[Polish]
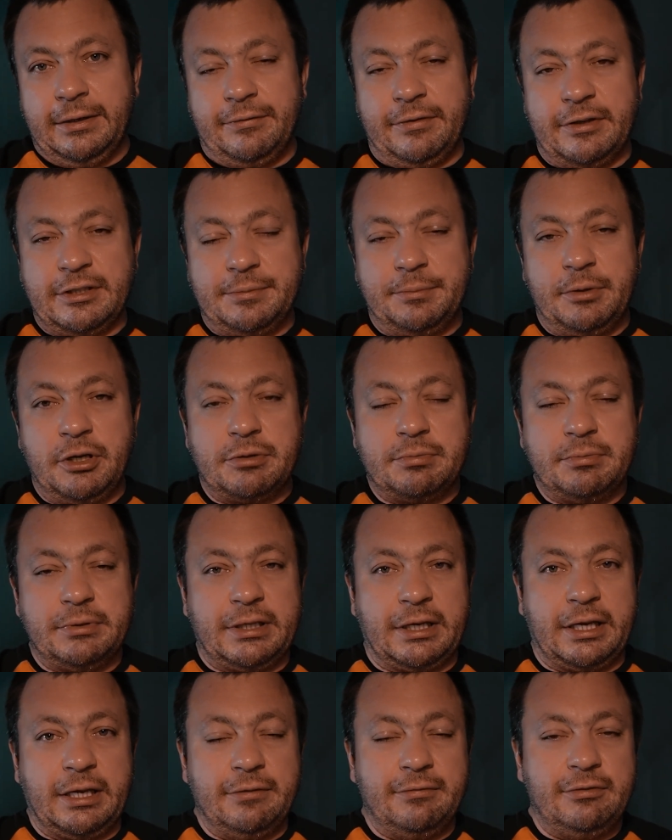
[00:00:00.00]
Więc mieliśmy
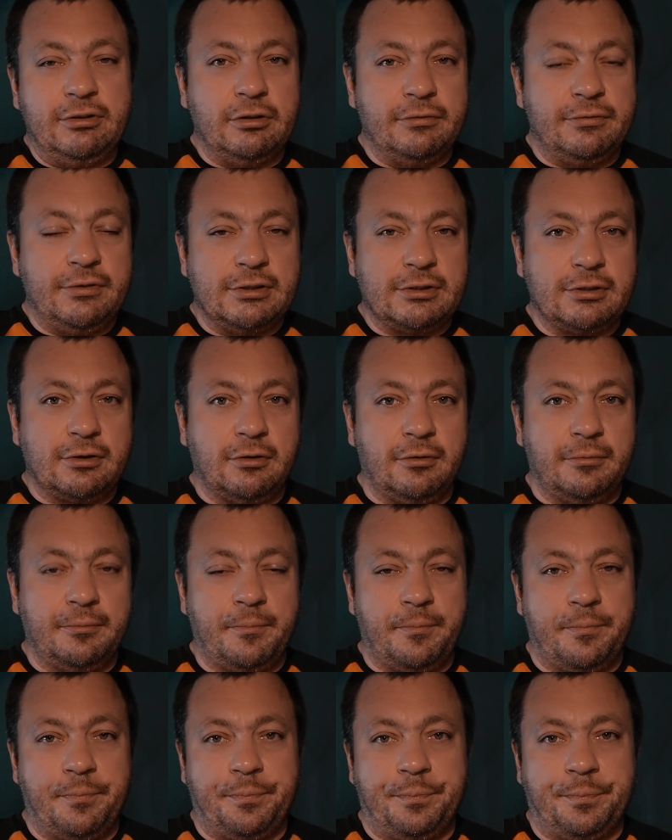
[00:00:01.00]
takie widowisko,
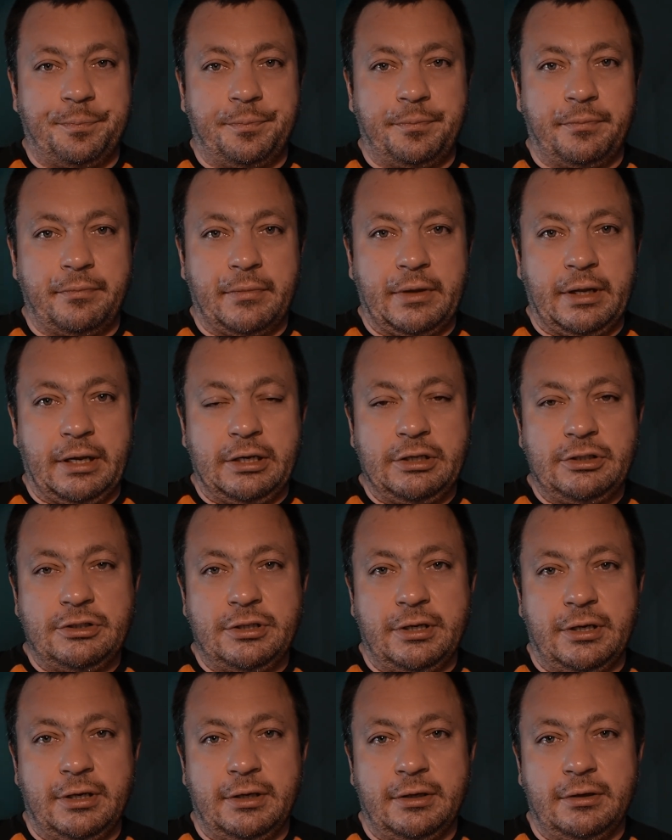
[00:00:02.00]
mm,
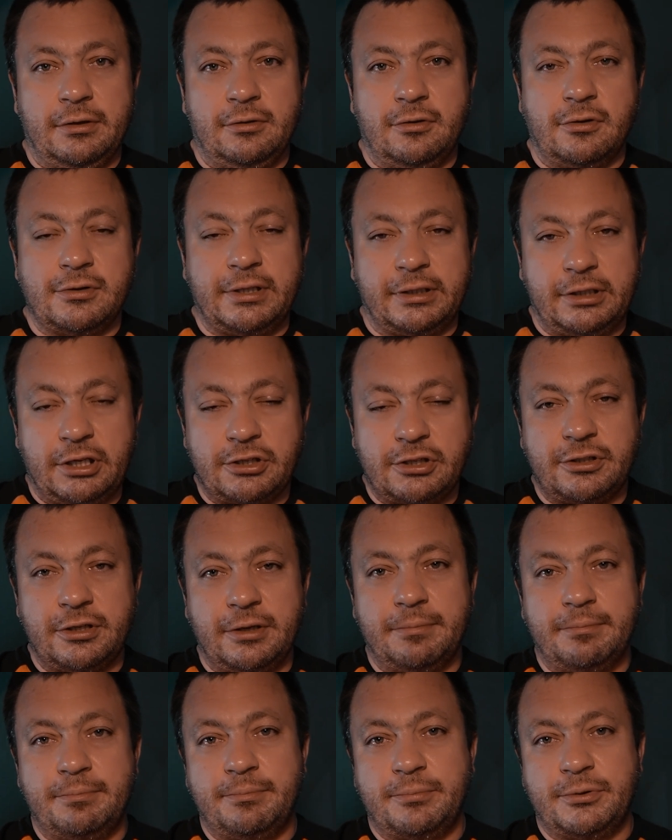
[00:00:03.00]
gdzie
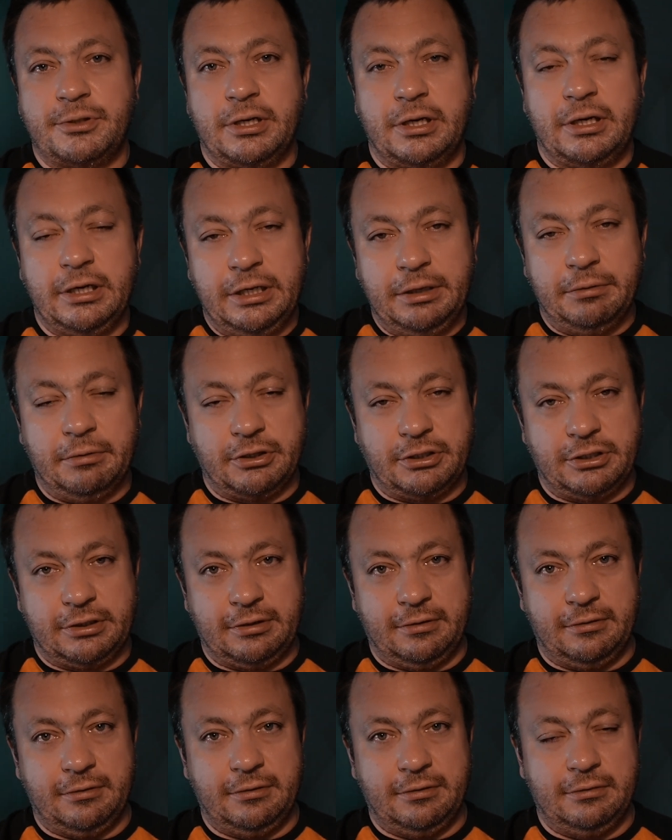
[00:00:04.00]
ostatecznie przechyliła się
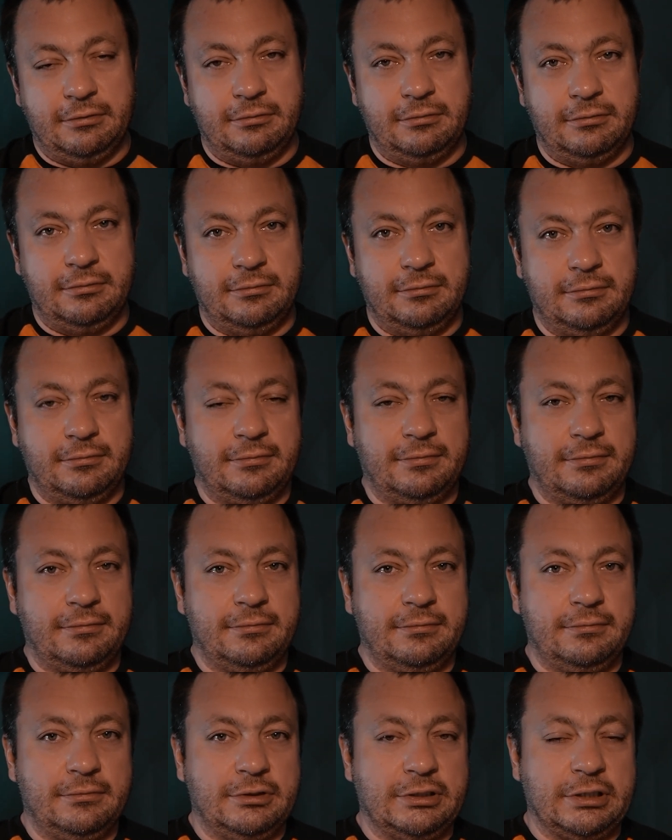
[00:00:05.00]
ta e,
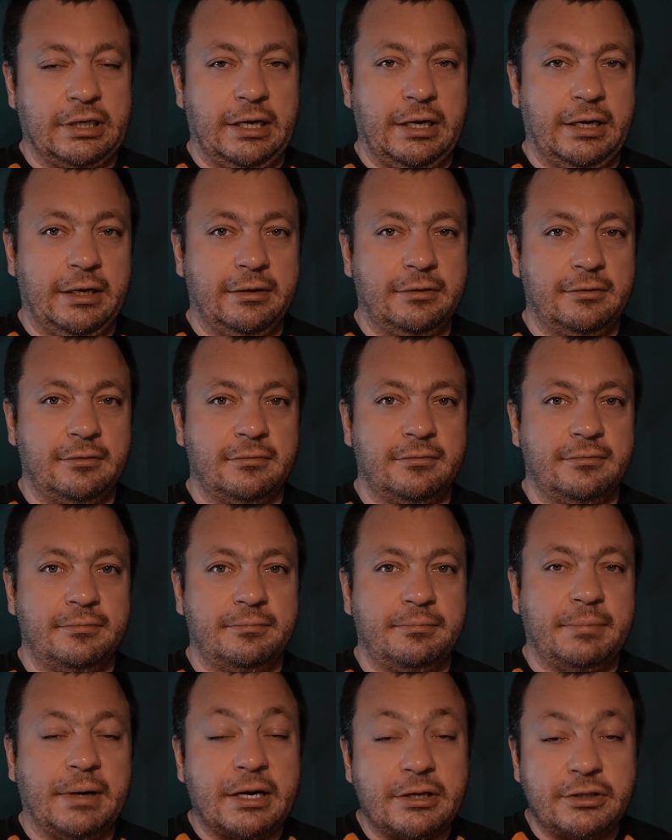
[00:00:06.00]
szala no,
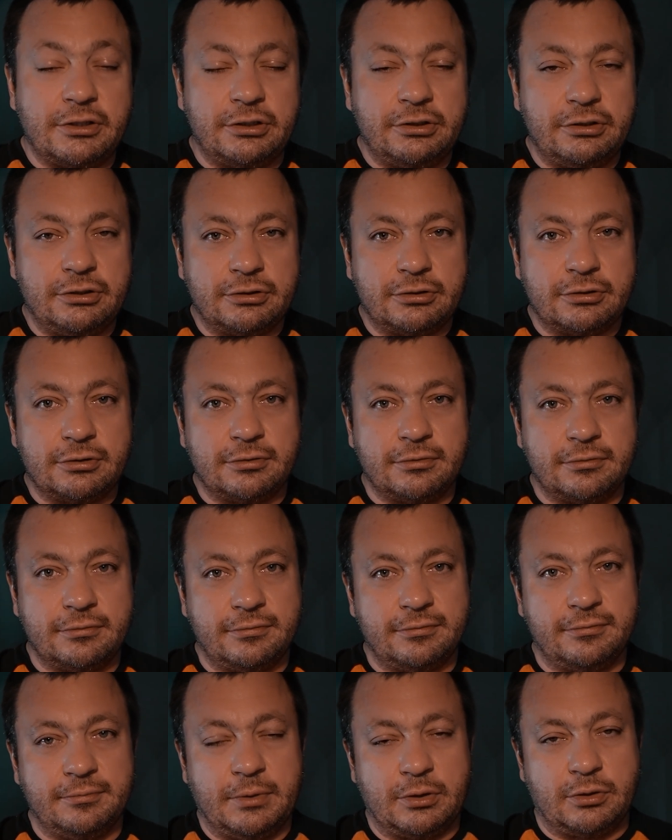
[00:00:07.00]
bardziej niż
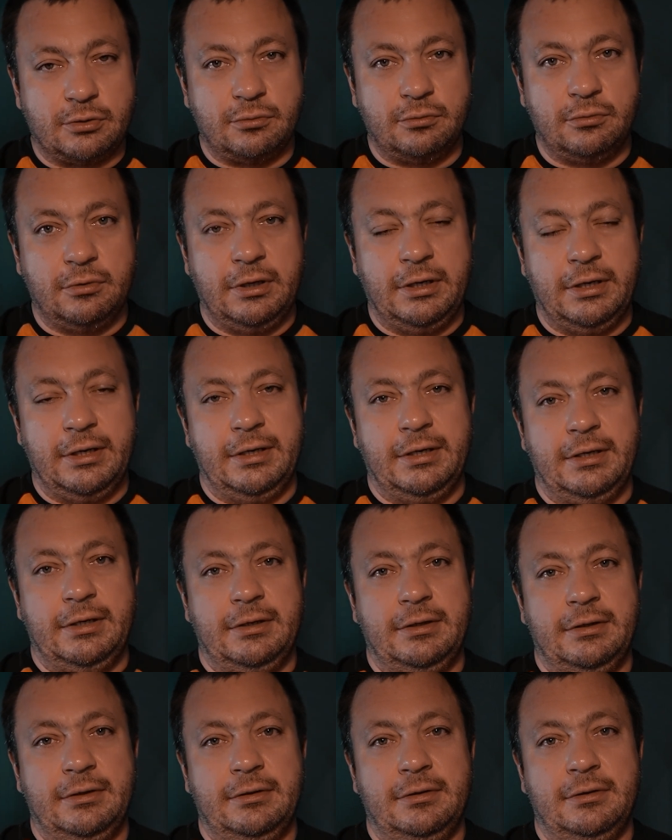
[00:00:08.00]
w meczu
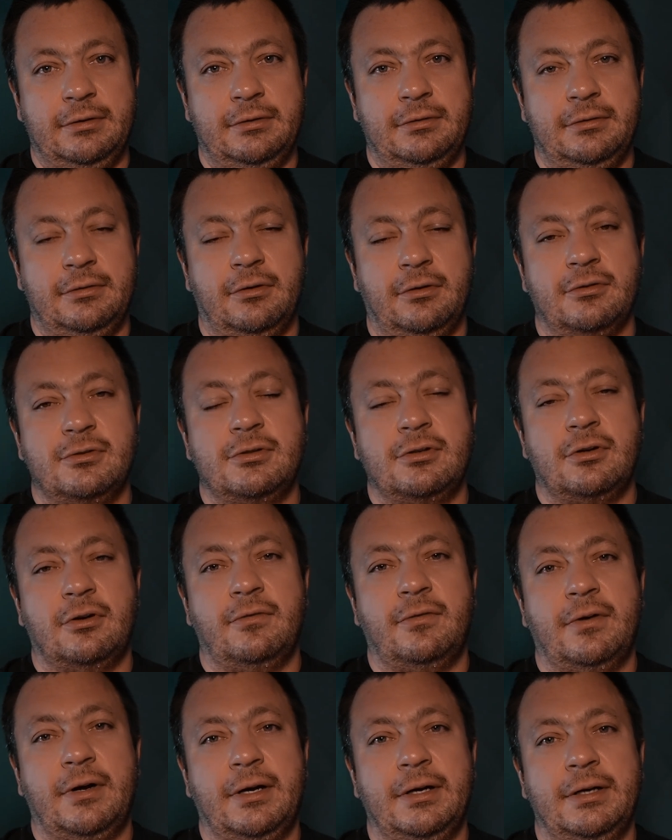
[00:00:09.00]
e,
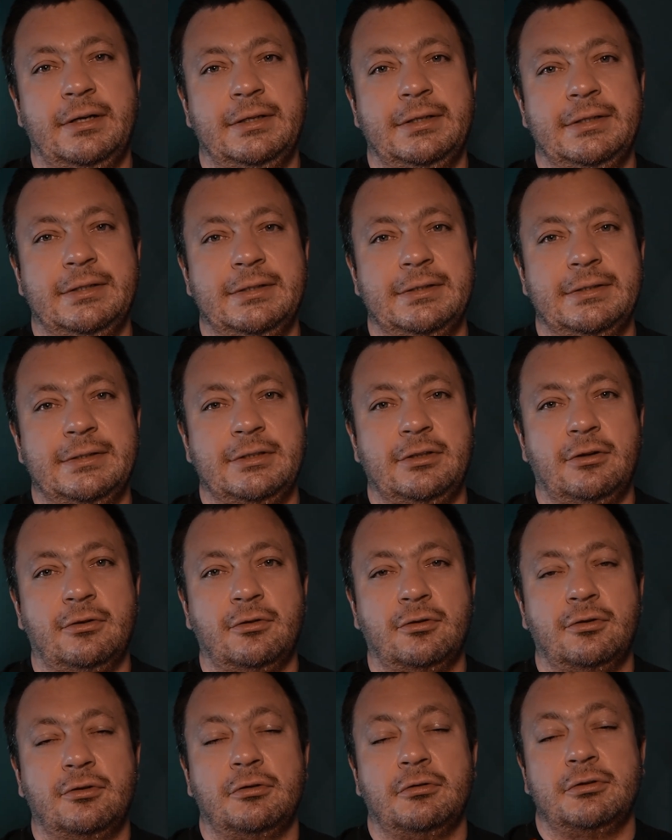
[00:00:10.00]
Ostrowa z
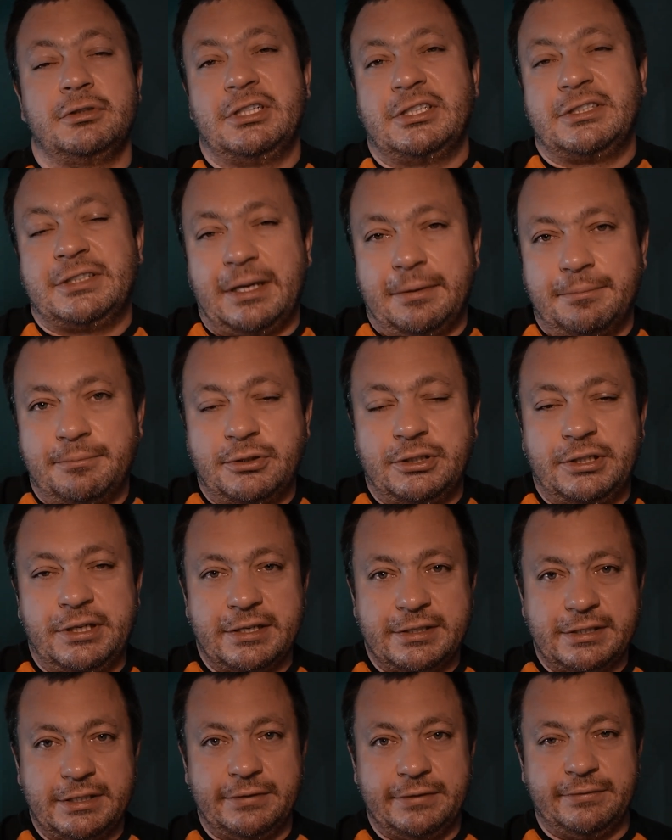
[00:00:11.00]
Zieloną Górą, chociaż tam
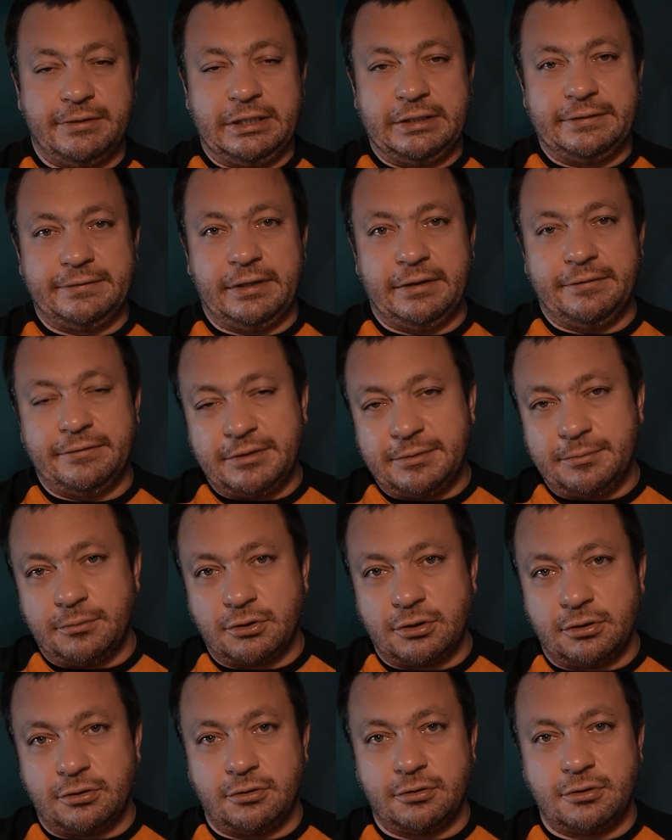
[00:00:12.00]
przyjezdni wygrywają, więc
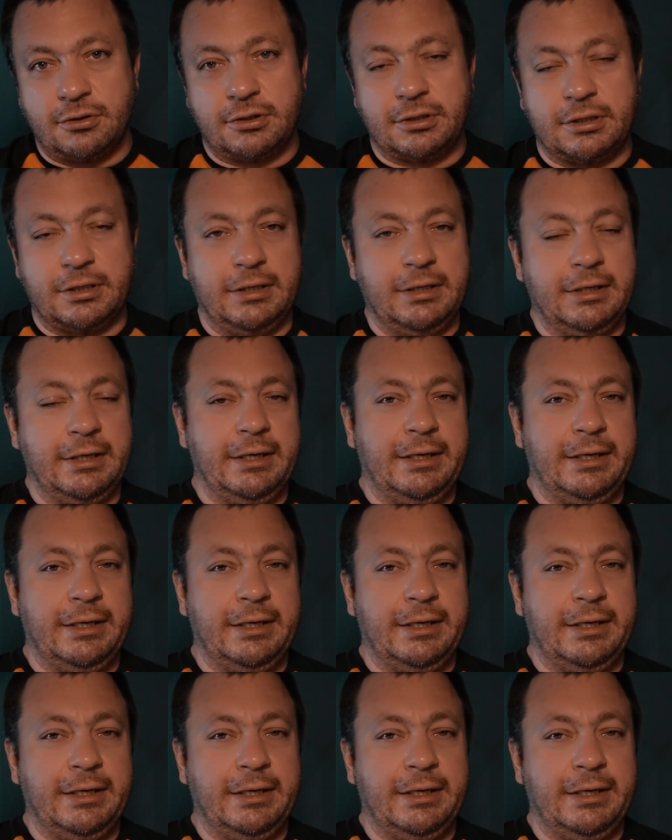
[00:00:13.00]
może troszeczkę